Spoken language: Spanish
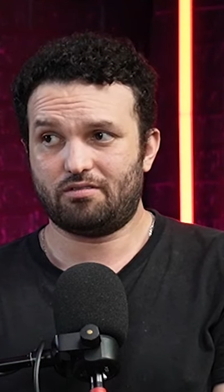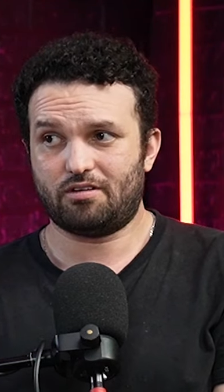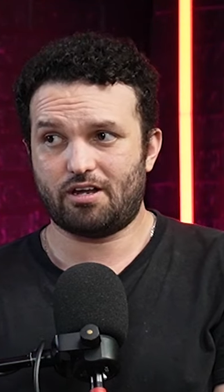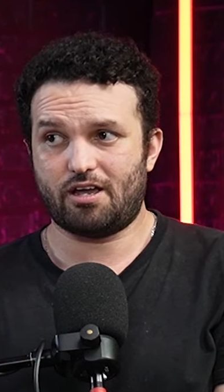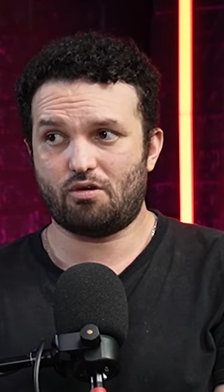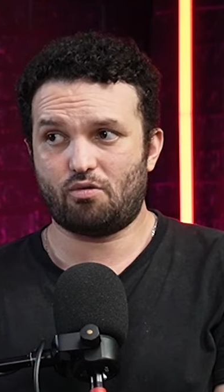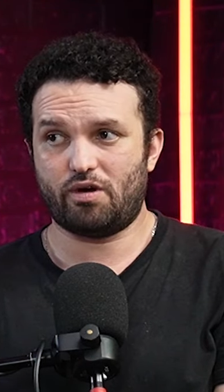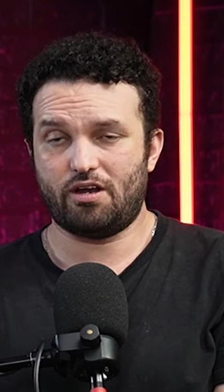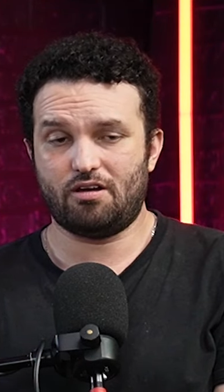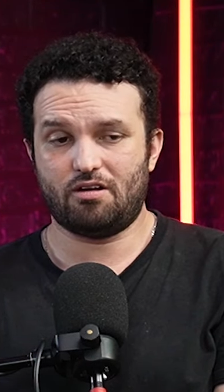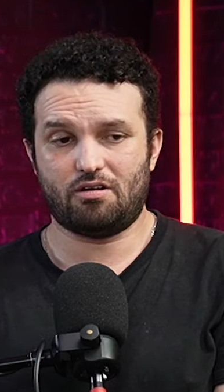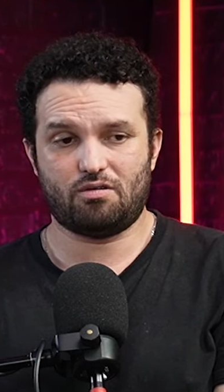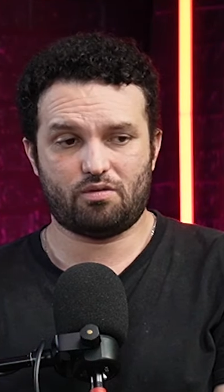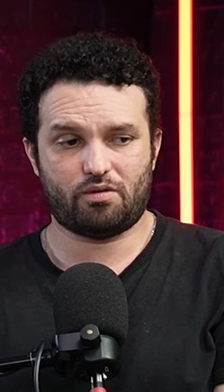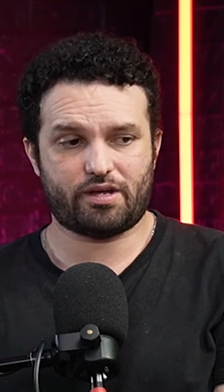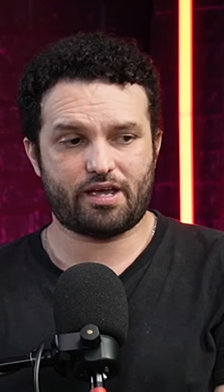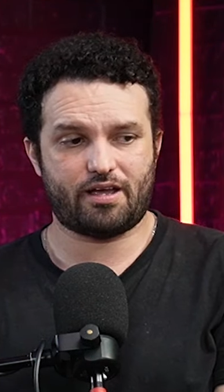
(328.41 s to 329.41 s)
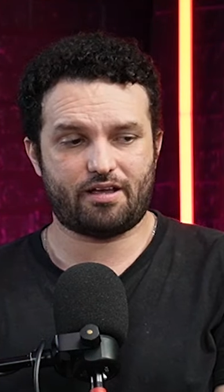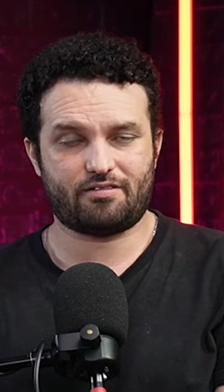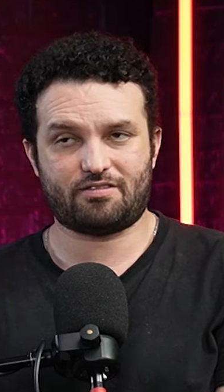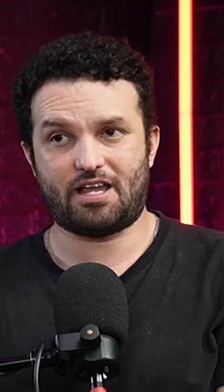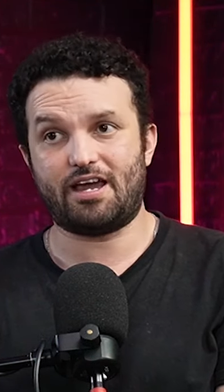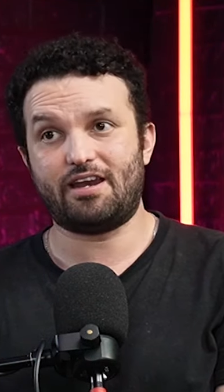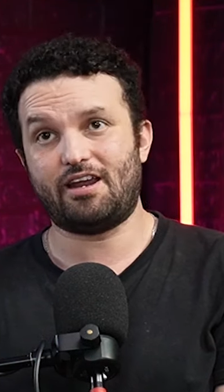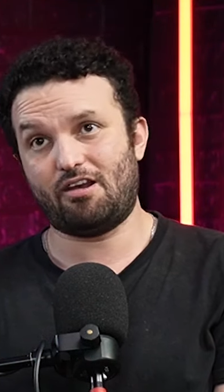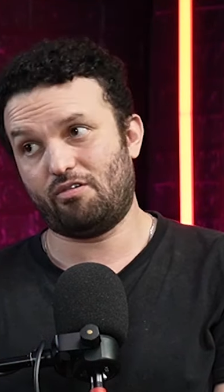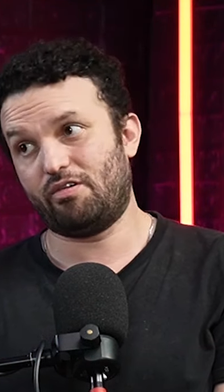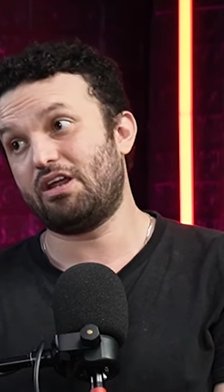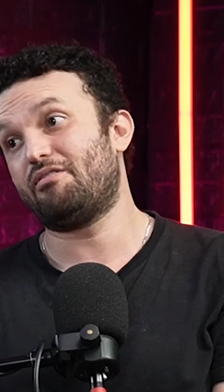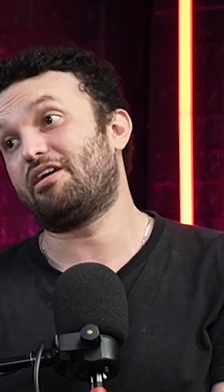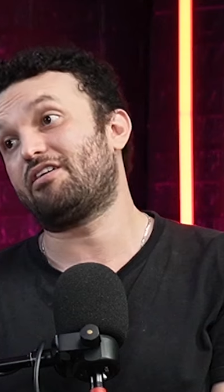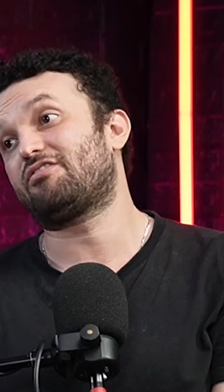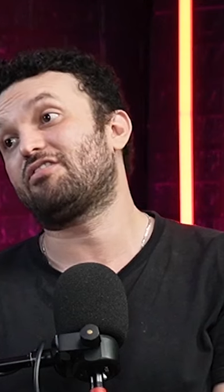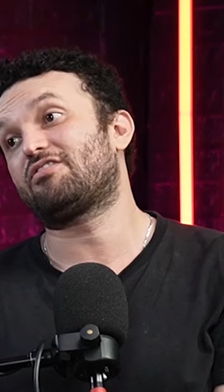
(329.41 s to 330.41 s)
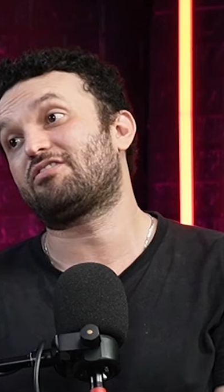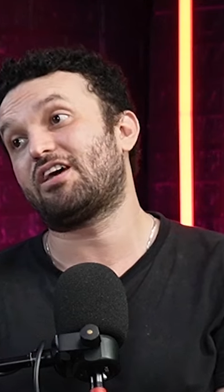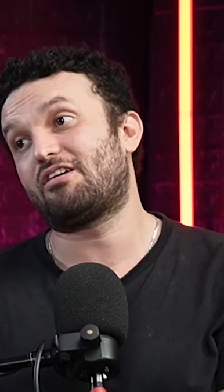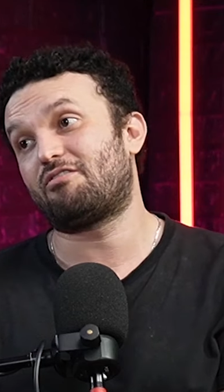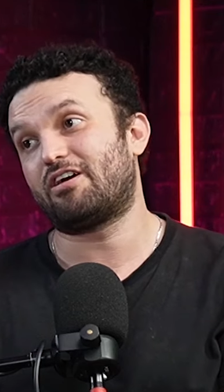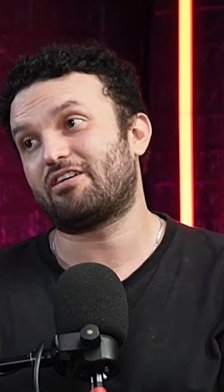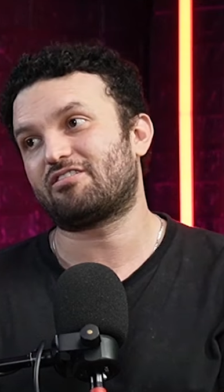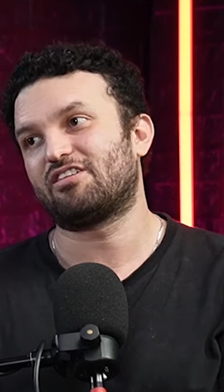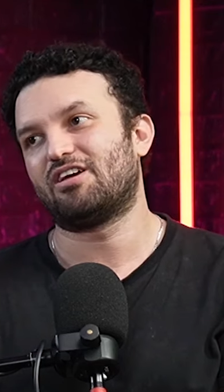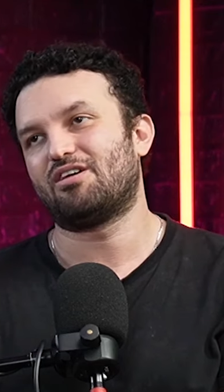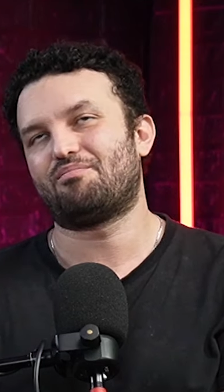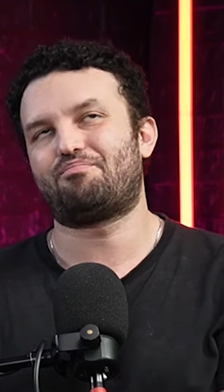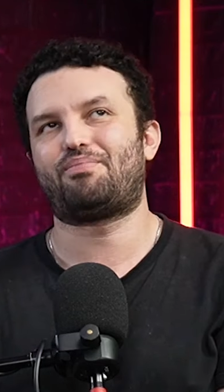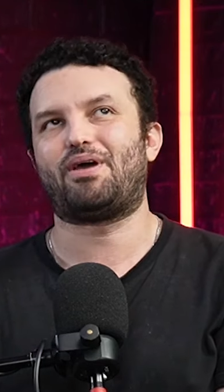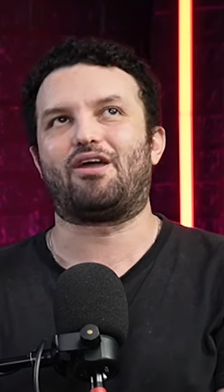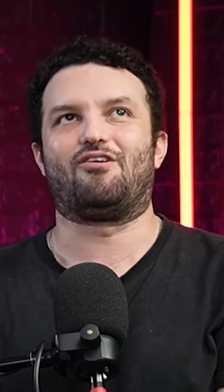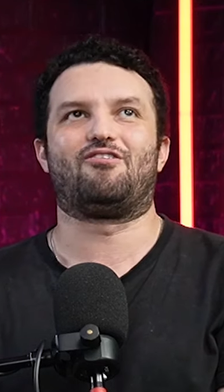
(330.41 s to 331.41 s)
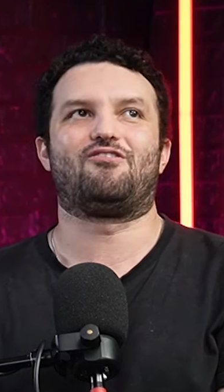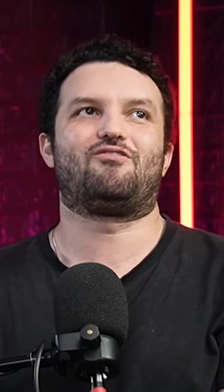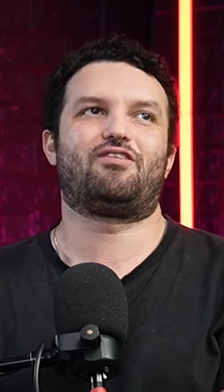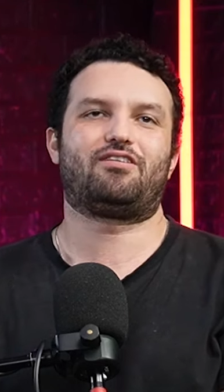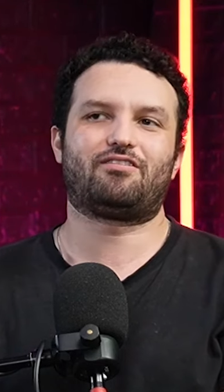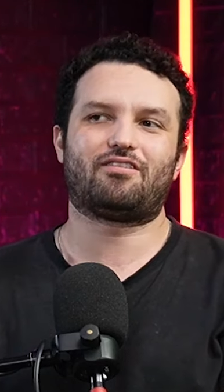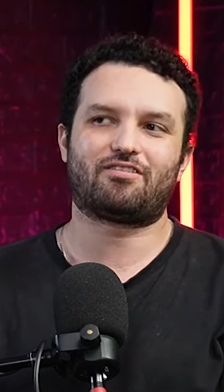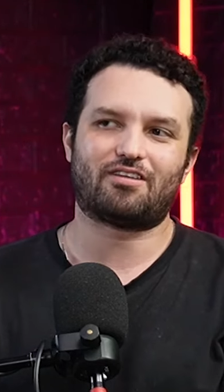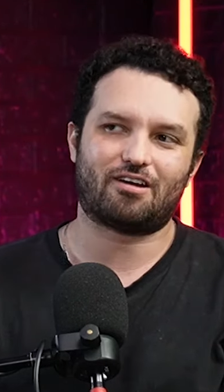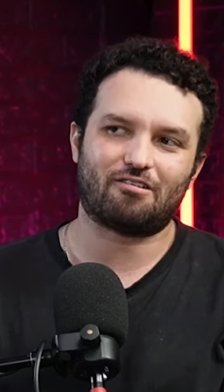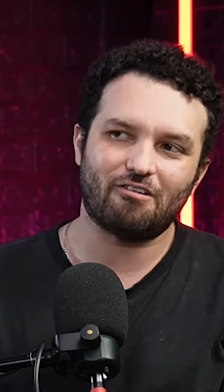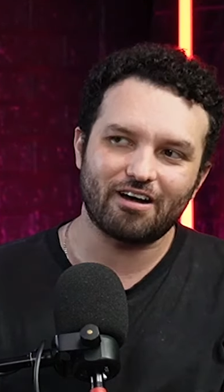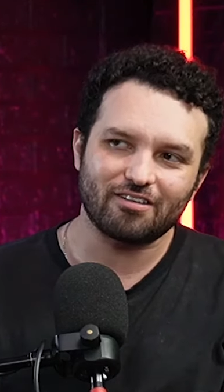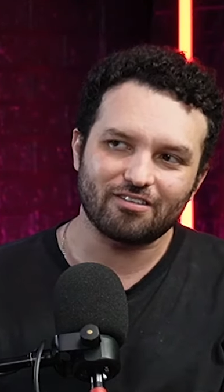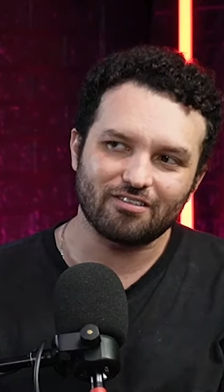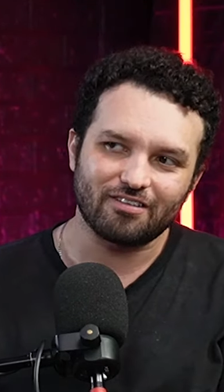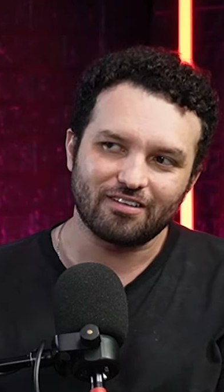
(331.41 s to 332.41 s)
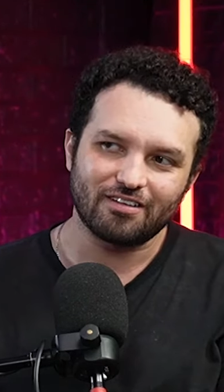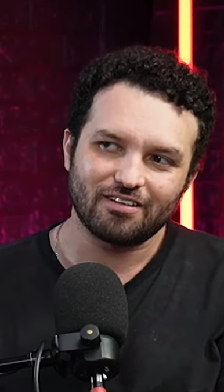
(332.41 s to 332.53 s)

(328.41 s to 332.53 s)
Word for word: la de Willow que está en el universo de Star Wars, pero no es de Star Wars.